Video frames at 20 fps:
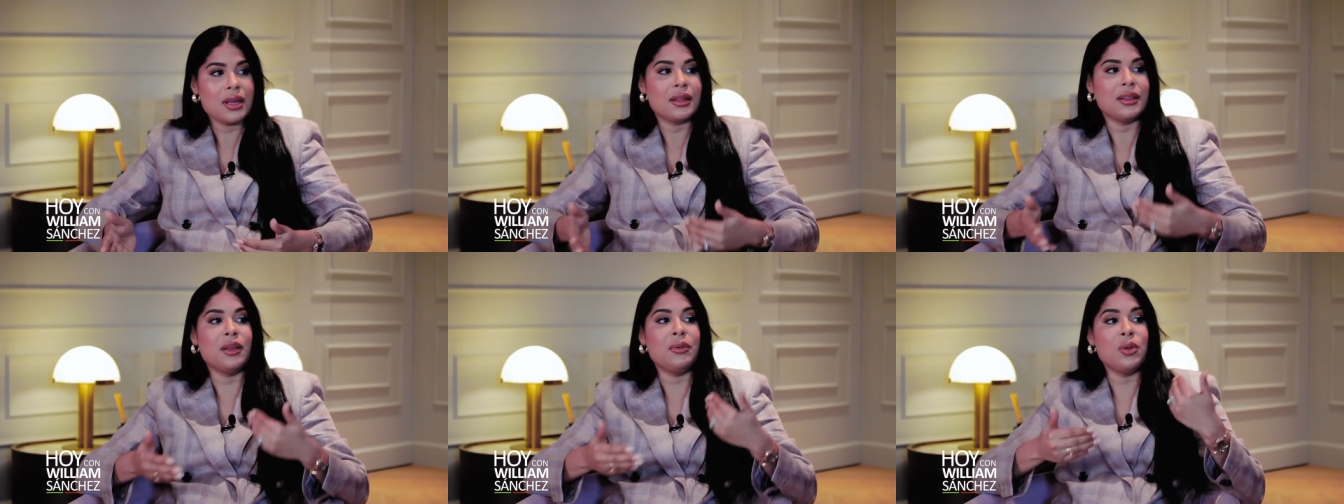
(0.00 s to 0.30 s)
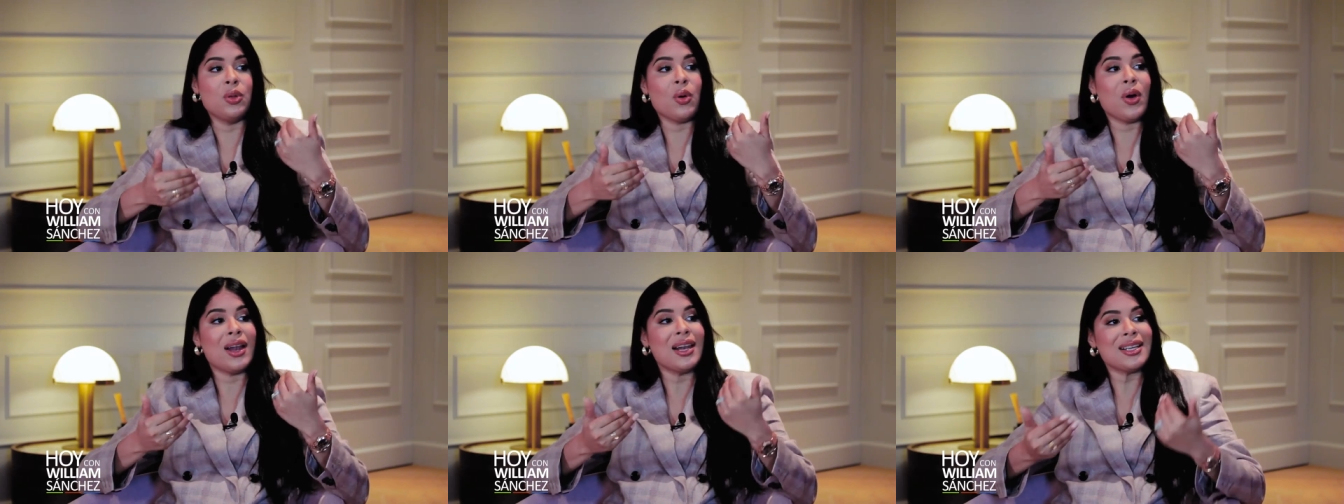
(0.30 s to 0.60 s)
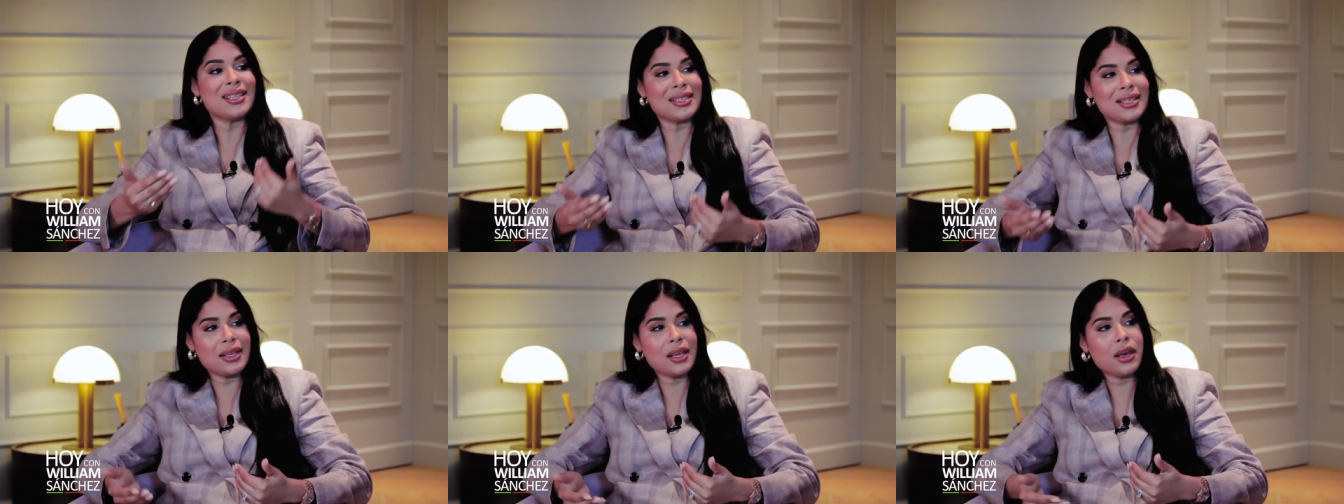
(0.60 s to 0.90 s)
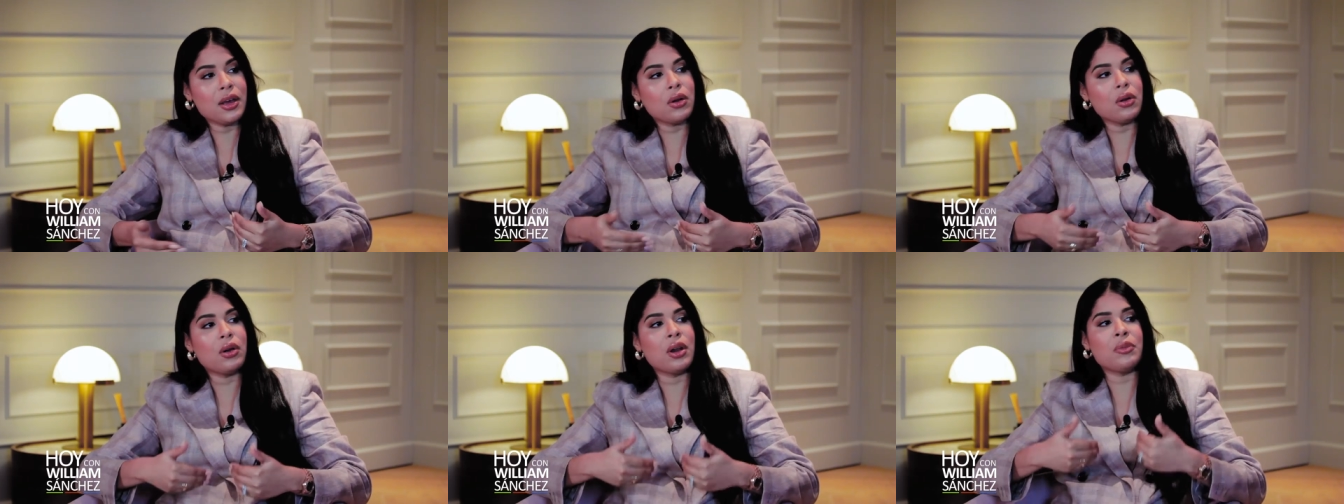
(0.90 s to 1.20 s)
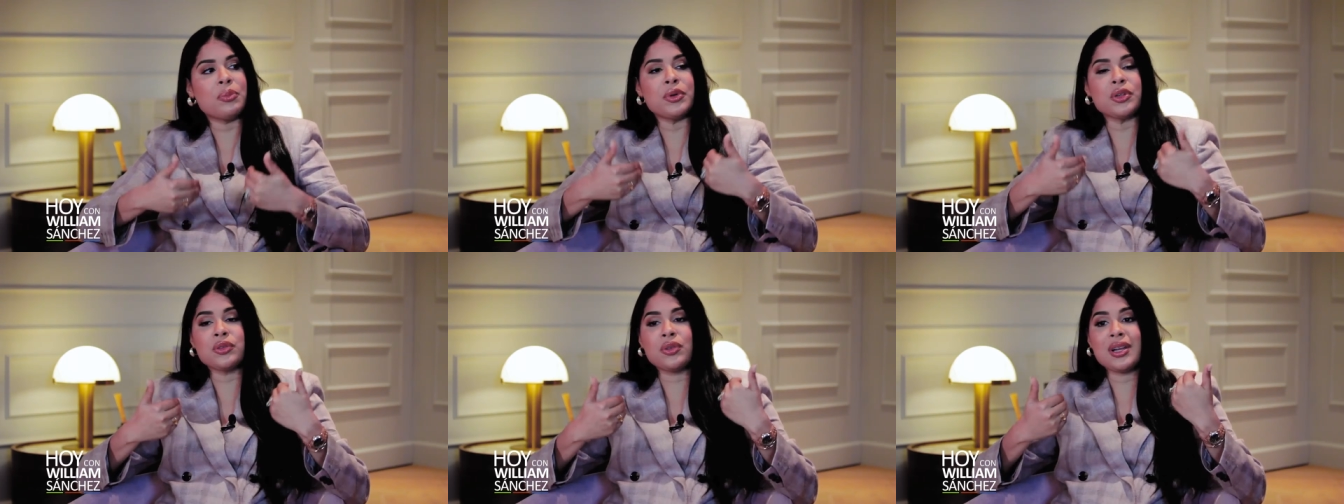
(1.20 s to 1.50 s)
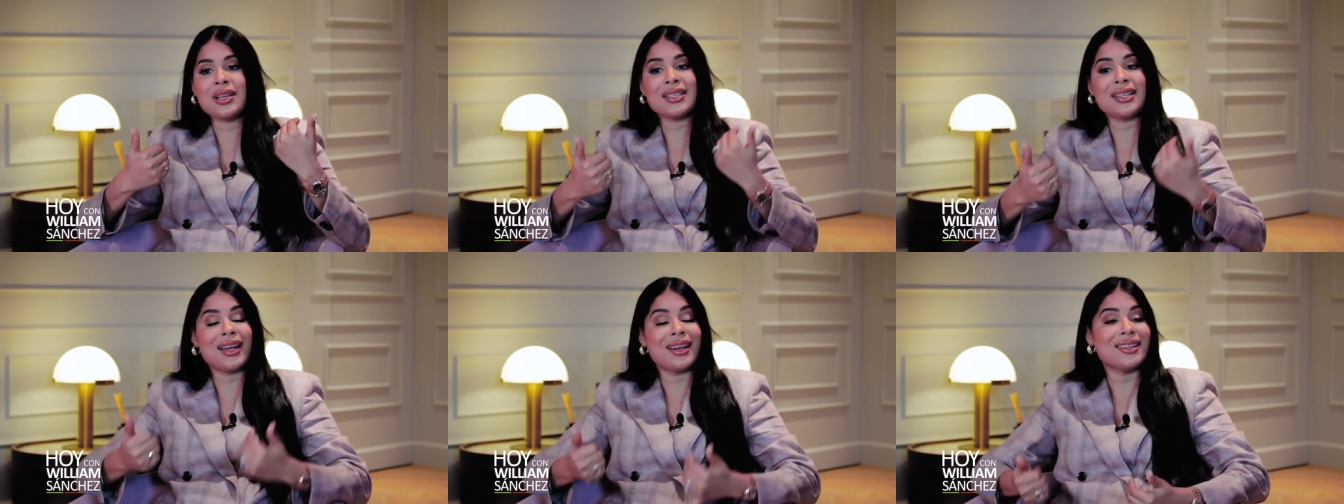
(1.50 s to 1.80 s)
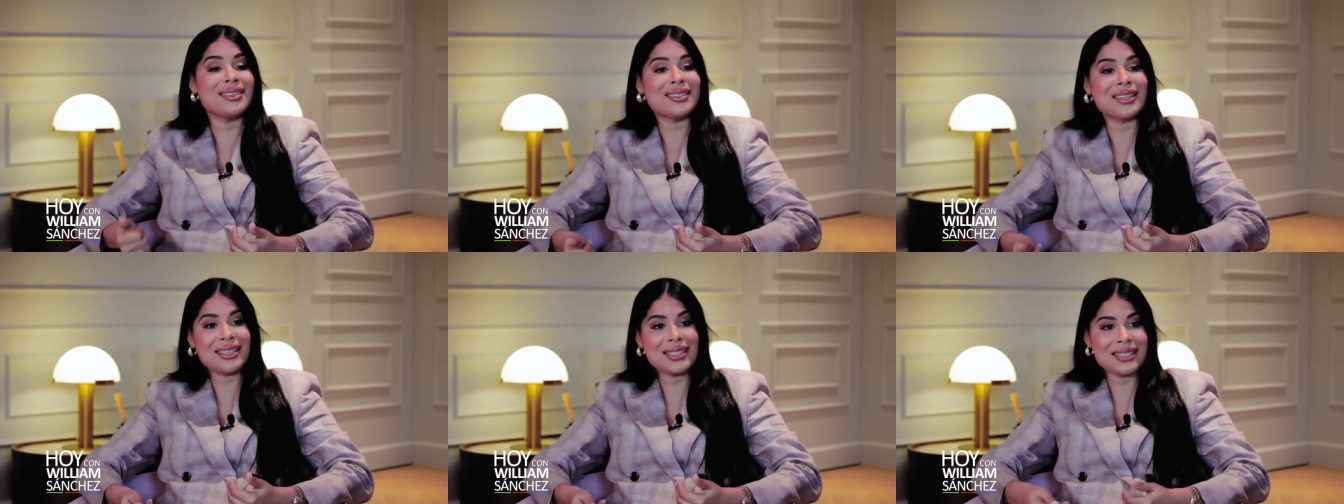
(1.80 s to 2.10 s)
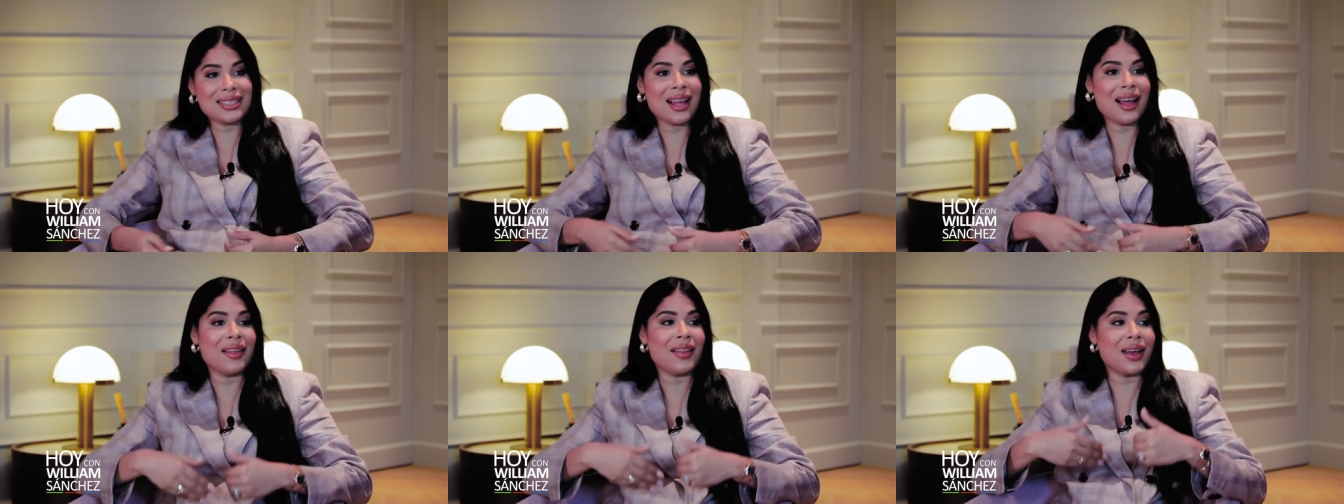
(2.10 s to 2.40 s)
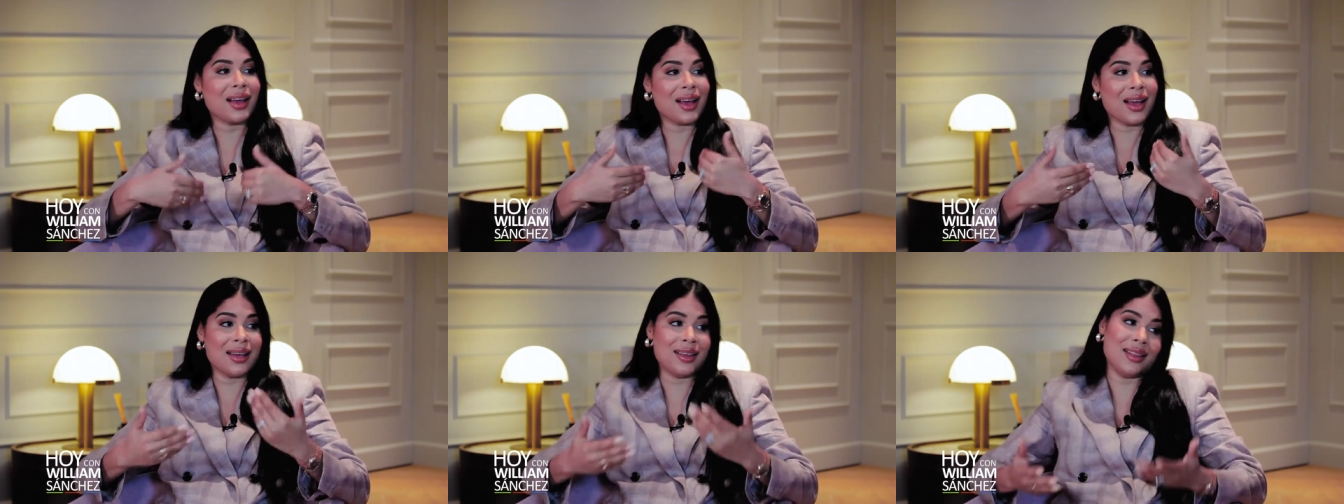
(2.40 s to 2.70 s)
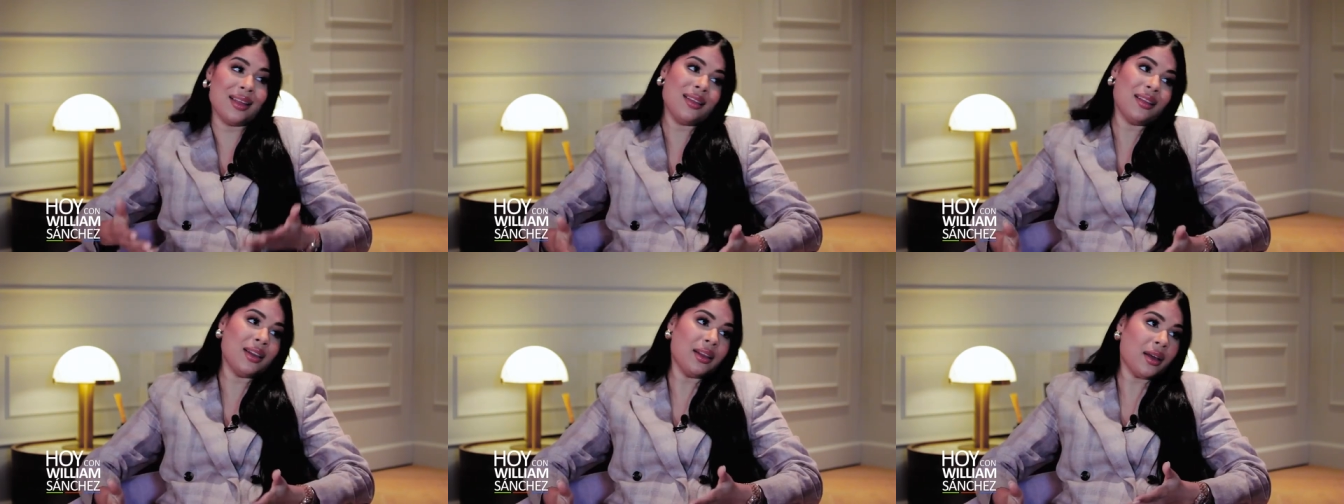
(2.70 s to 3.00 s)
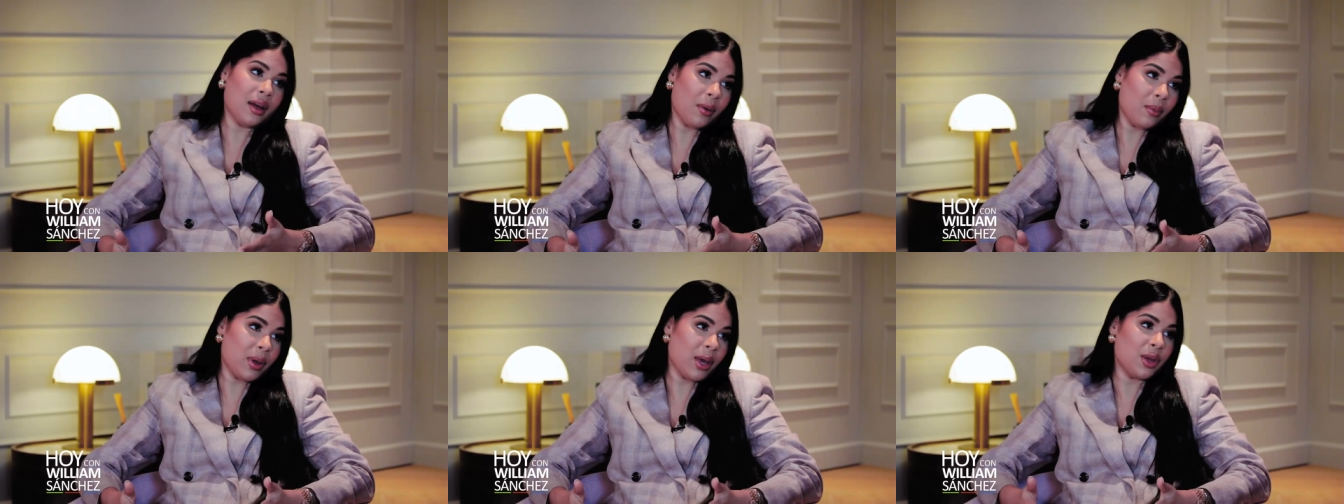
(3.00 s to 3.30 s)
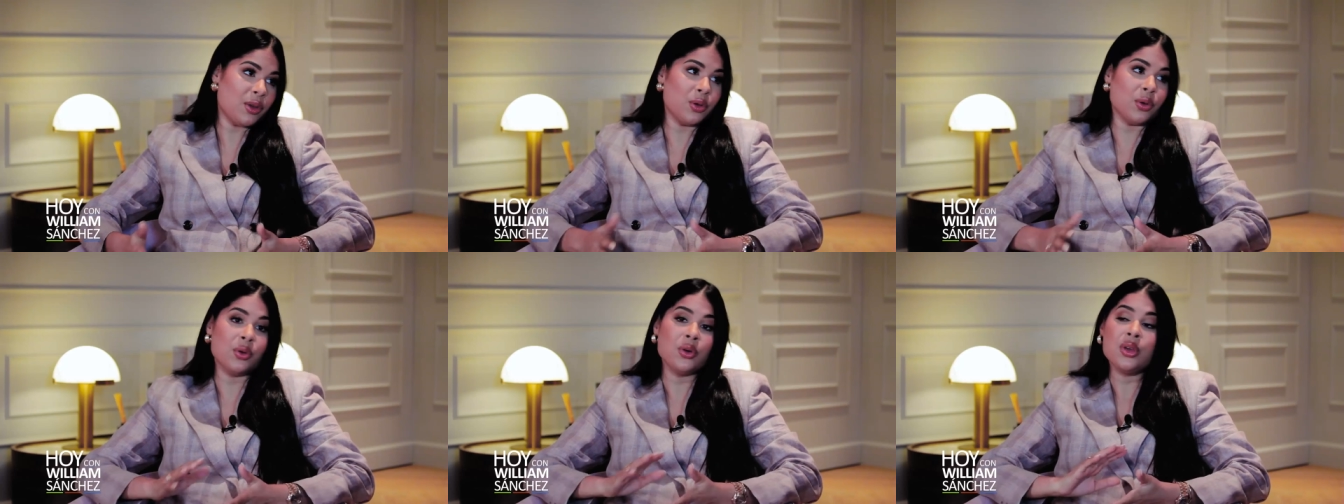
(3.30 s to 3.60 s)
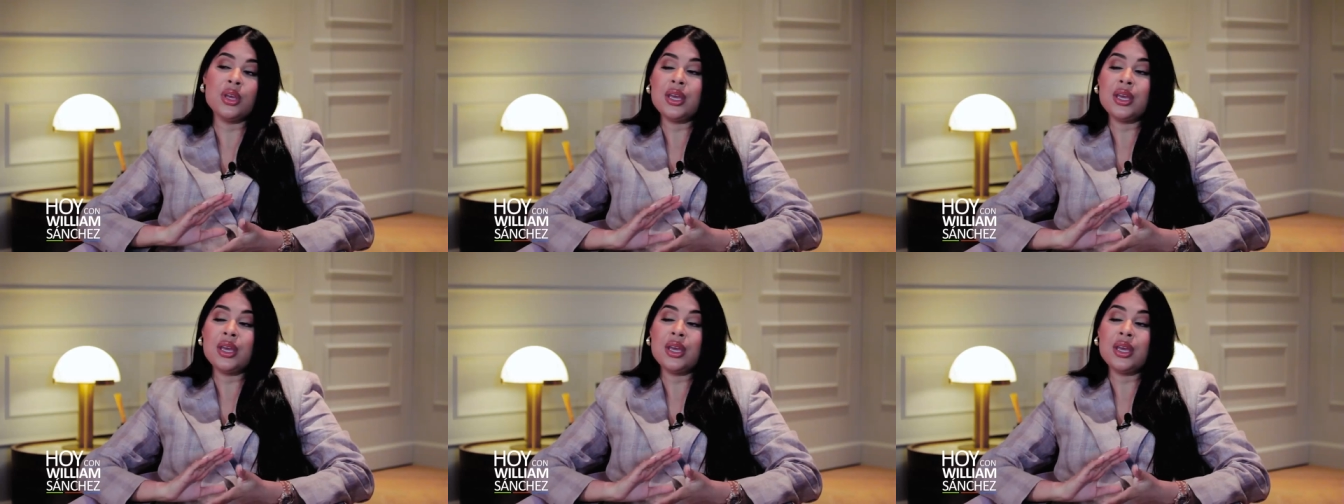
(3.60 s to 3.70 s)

Debido al encierro, las personas estar estresada, caída del cabello,